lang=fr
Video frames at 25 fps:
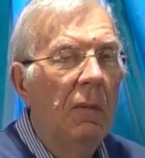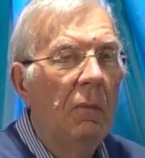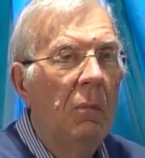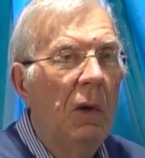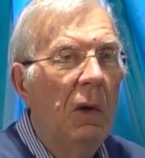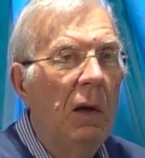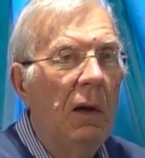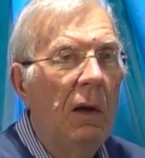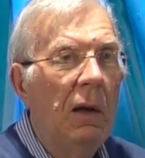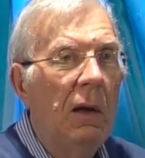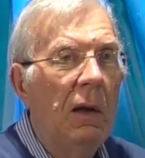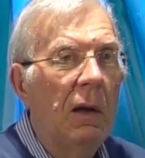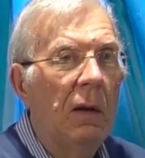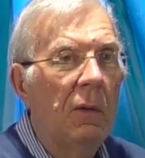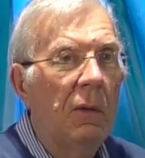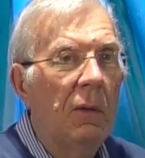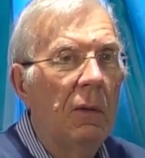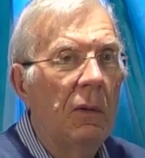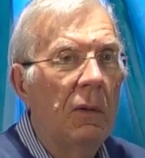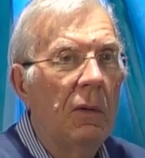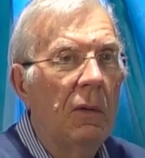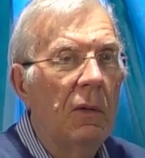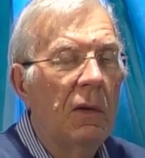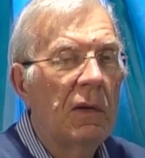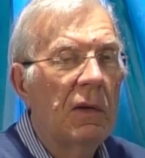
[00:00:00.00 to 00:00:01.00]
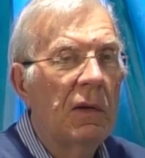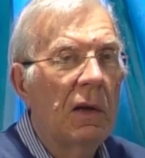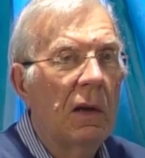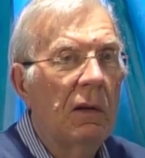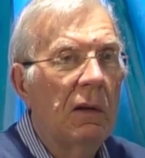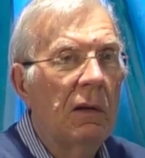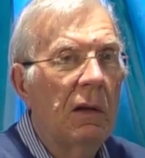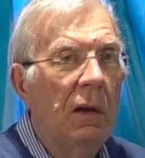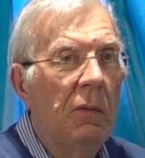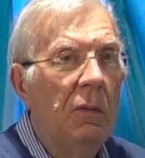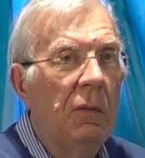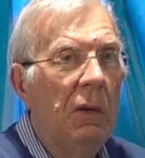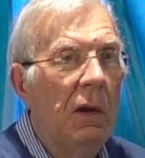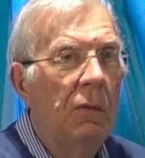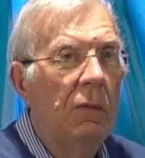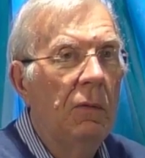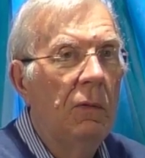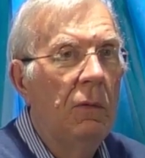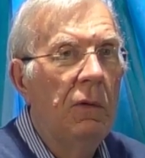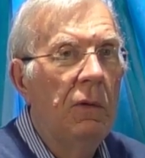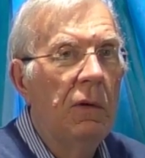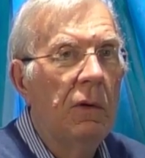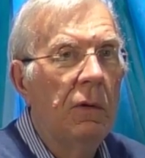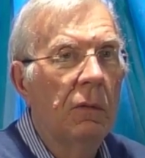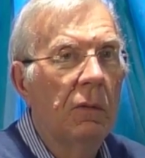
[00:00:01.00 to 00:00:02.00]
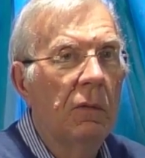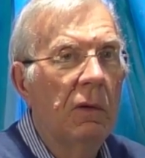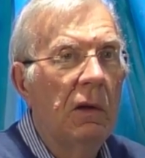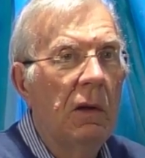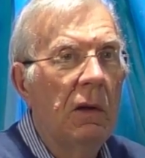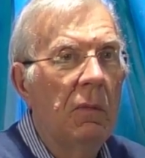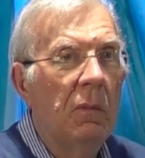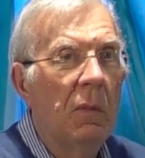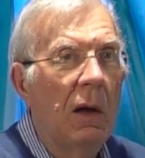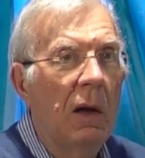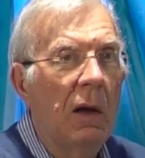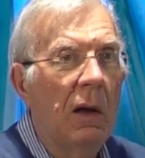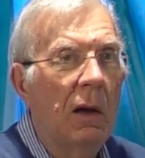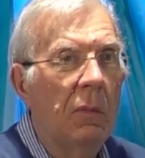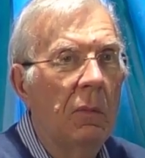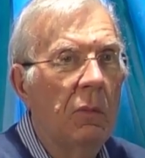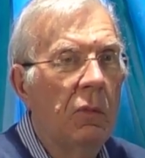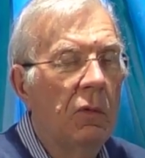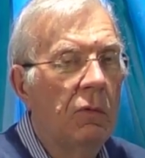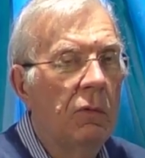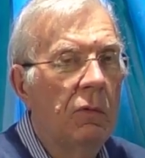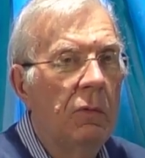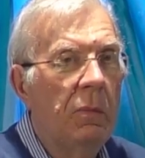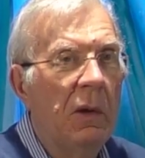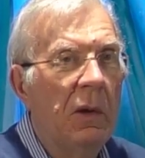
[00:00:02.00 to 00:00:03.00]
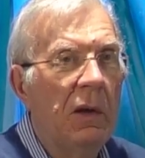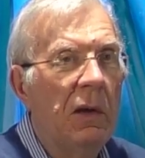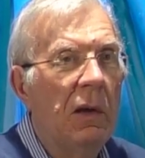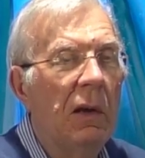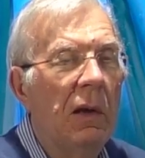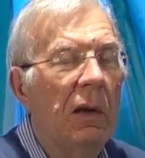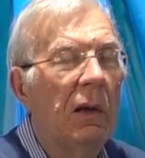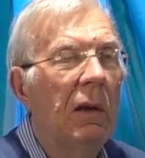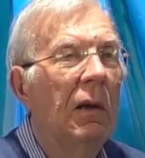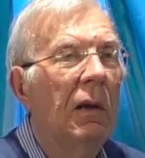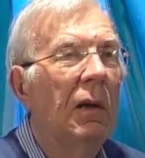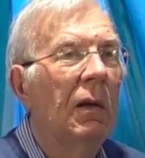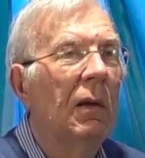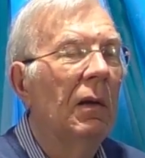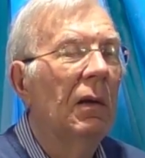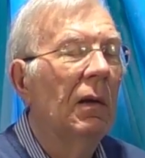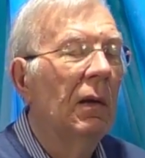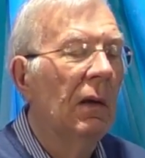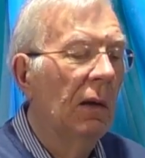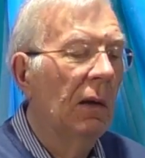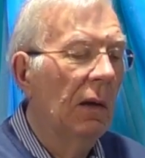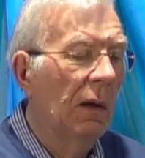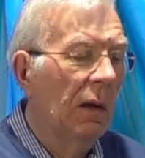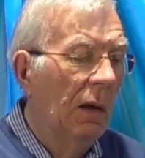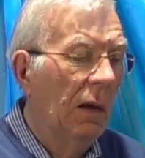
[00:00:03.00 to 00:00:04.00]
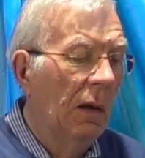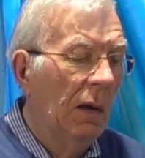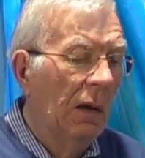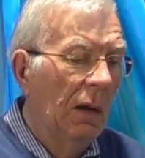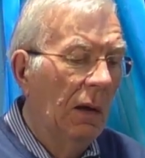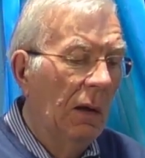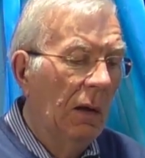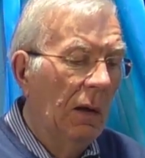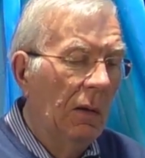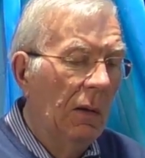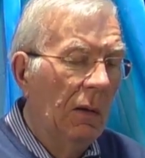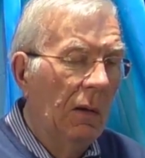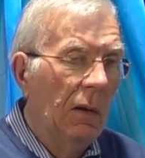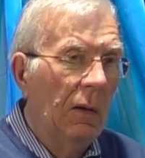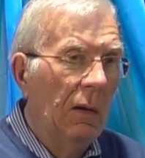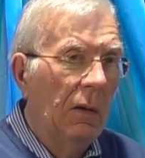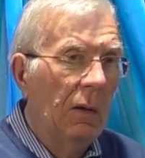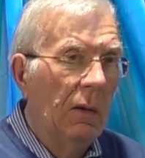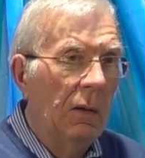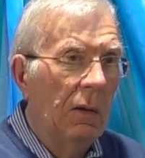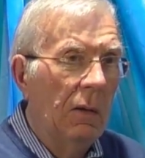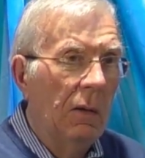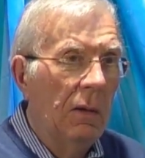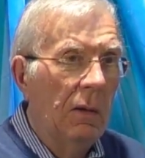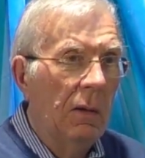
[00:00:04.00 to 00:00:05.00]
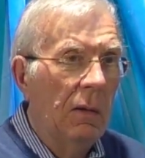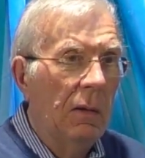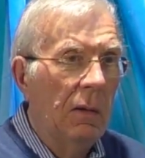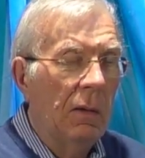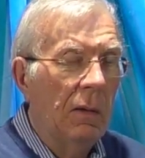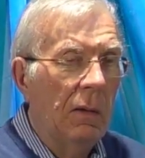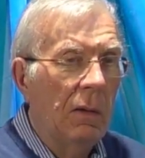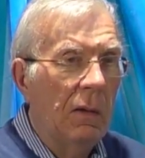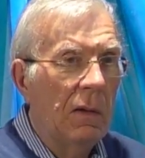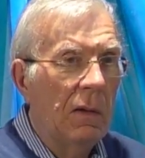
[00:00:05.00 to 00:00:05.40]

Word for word: Mais euh, ça a été une évolution qui m'a beaucoup aidé. Euh,